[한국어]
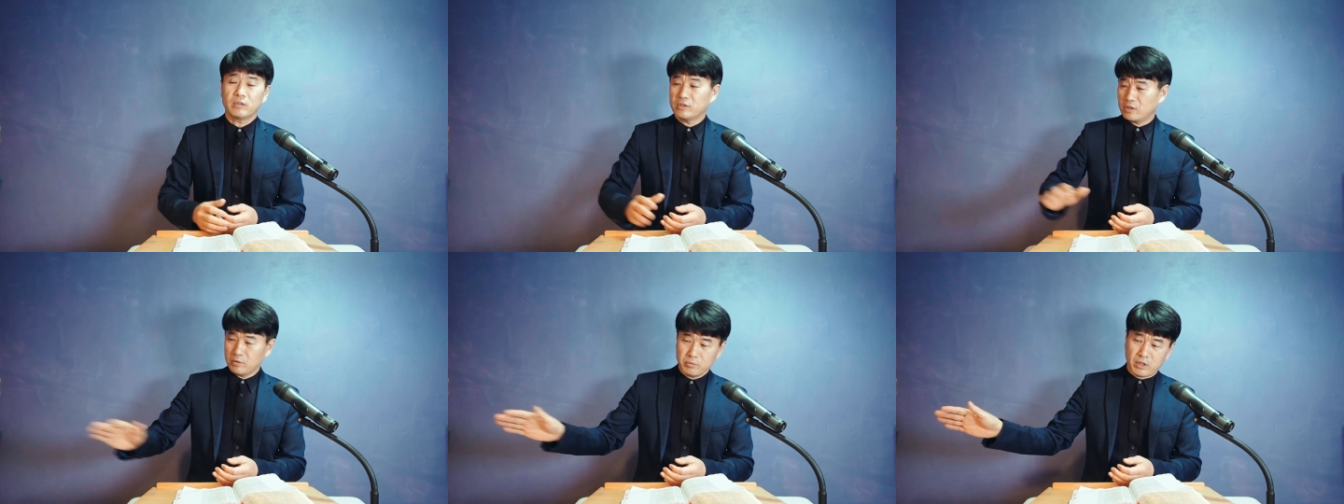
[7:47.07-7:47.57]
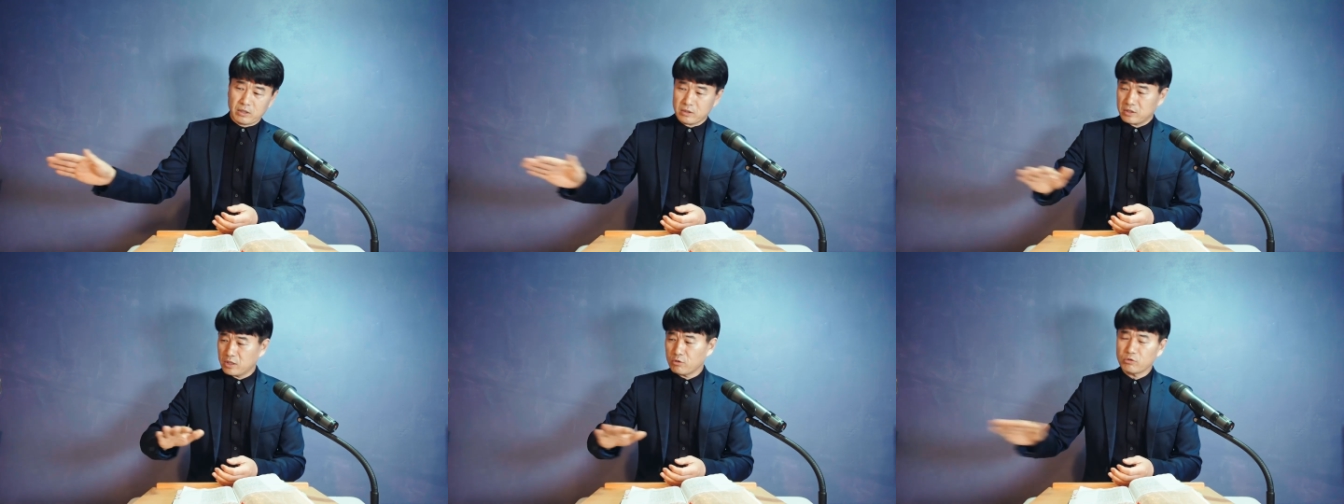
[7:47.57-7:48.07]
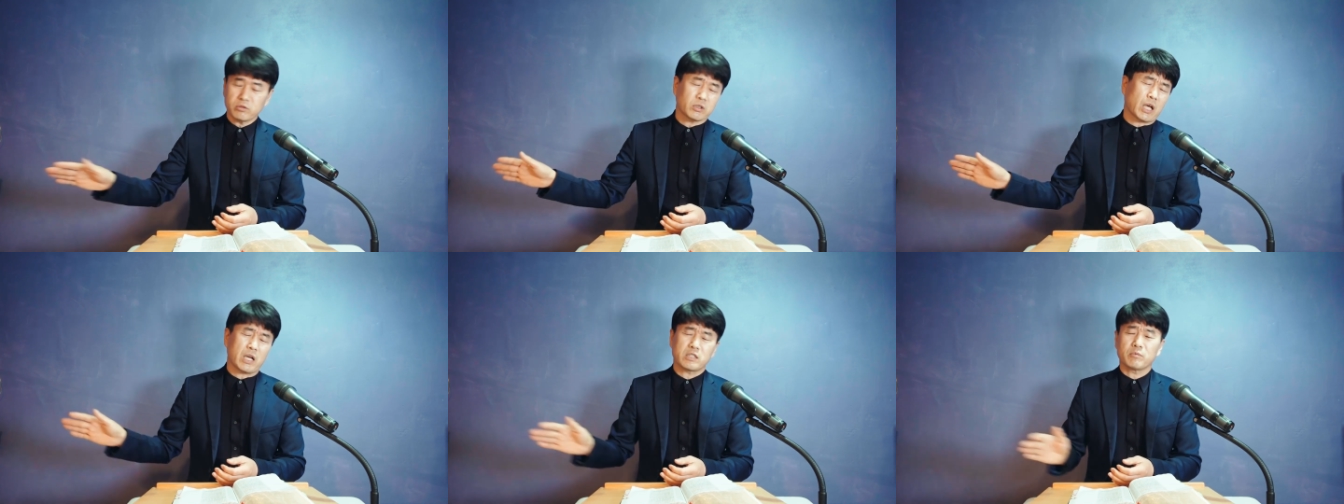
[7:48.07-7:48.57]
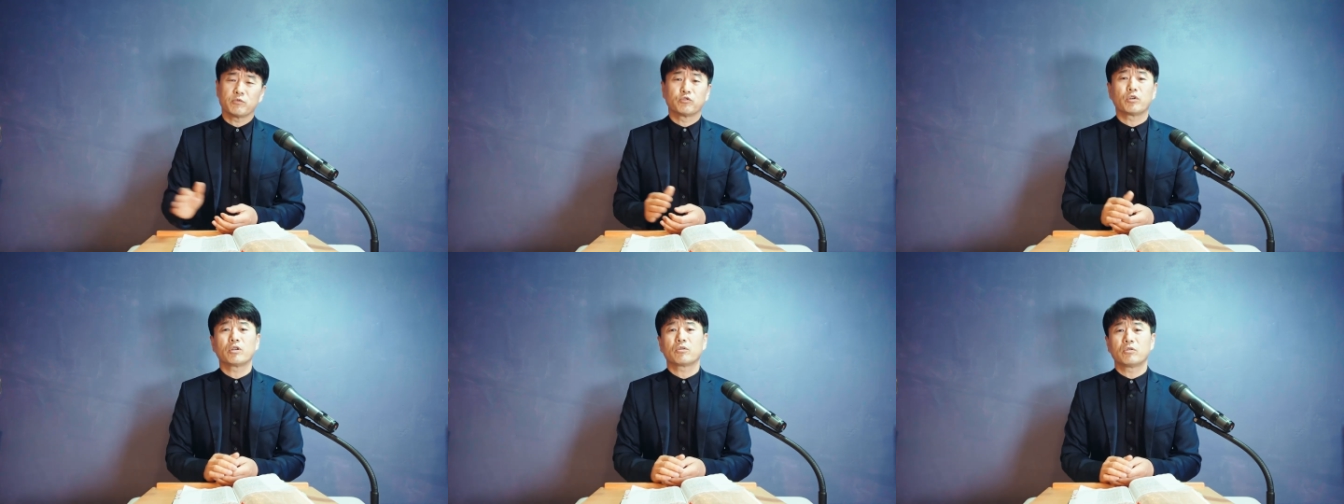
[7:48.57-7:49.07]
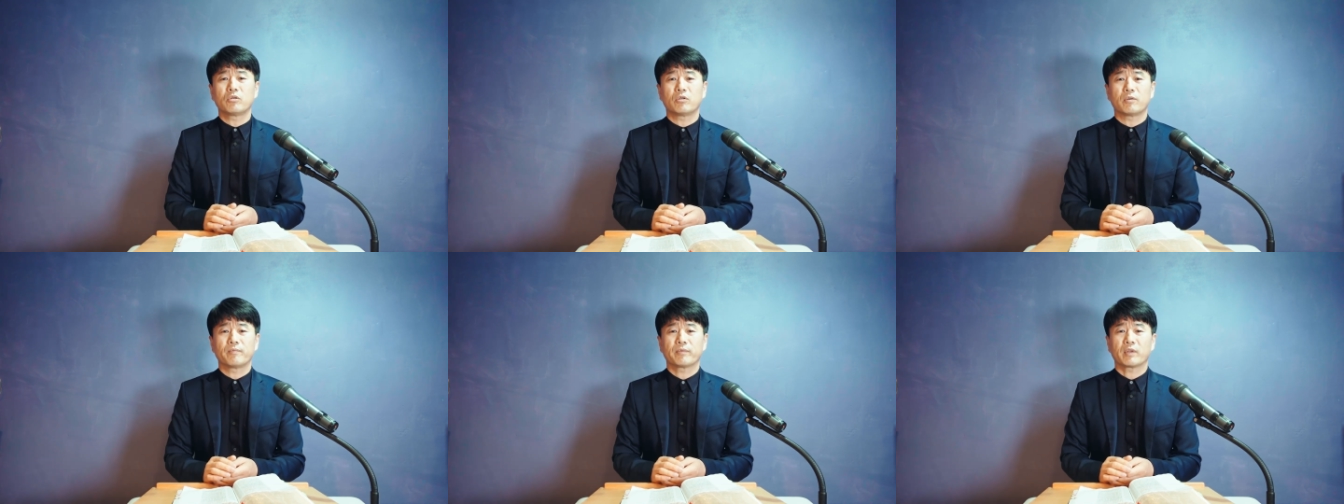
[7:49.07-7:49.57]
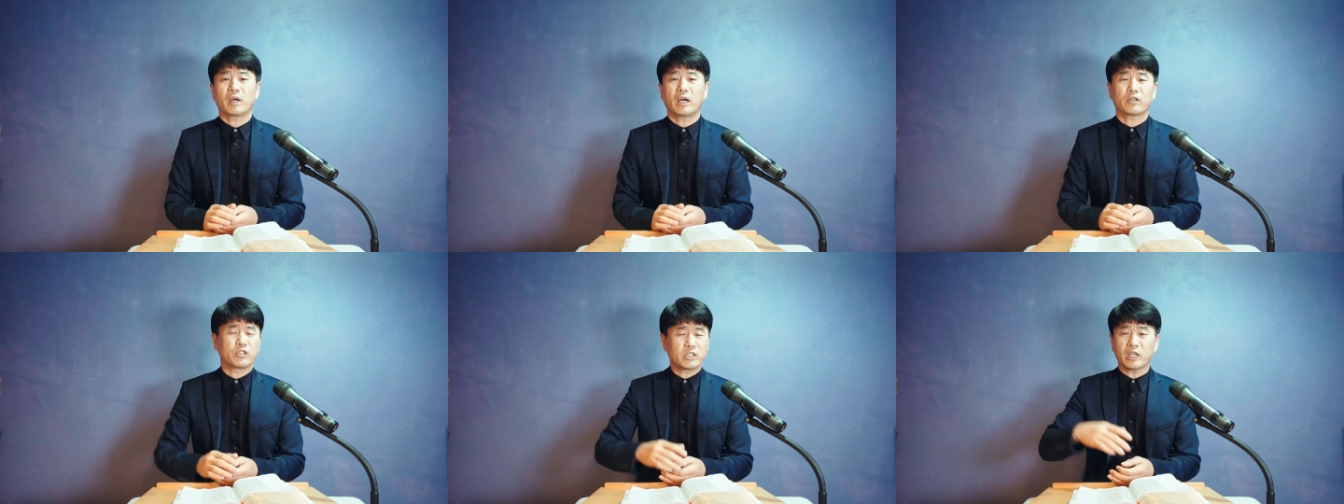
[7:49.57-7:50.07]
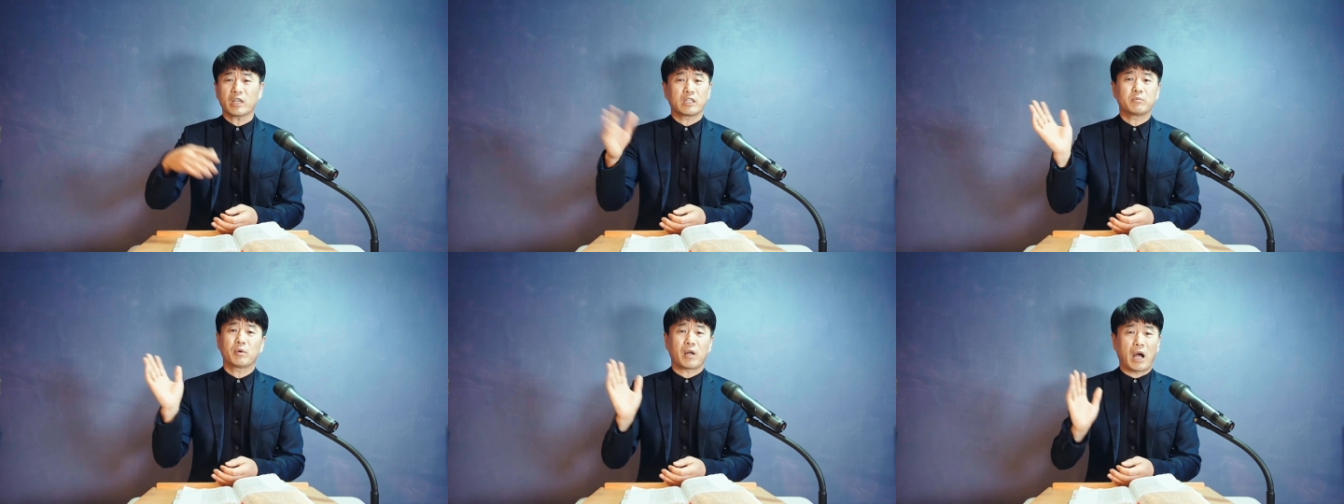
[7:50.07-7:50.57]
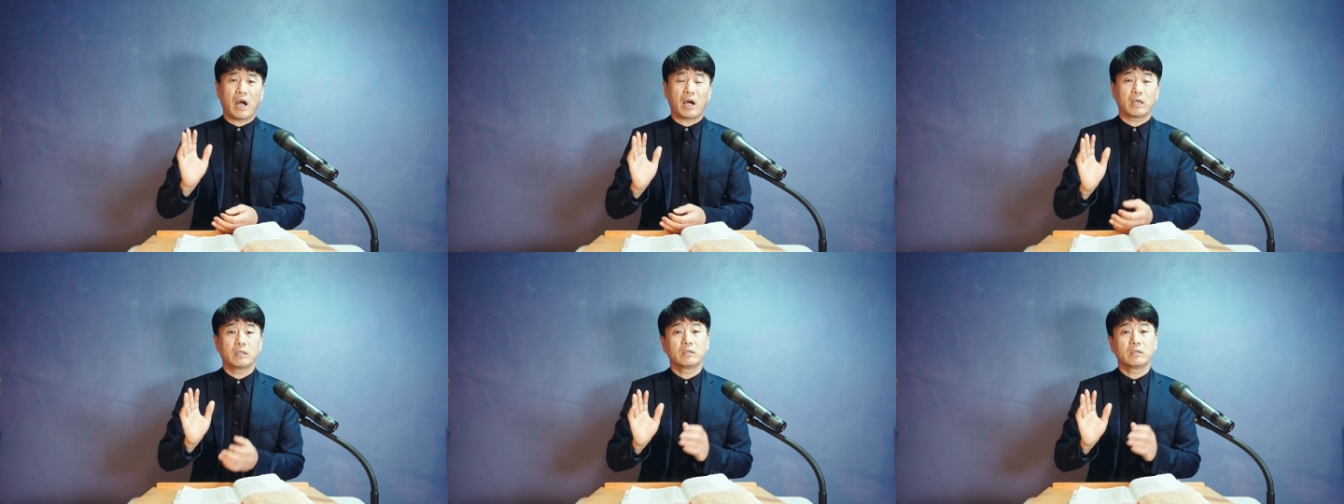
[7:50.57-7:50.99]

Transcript: 지금 식구들도 다 지금 누워있고, 아, 귀찮게 하지 말고 가.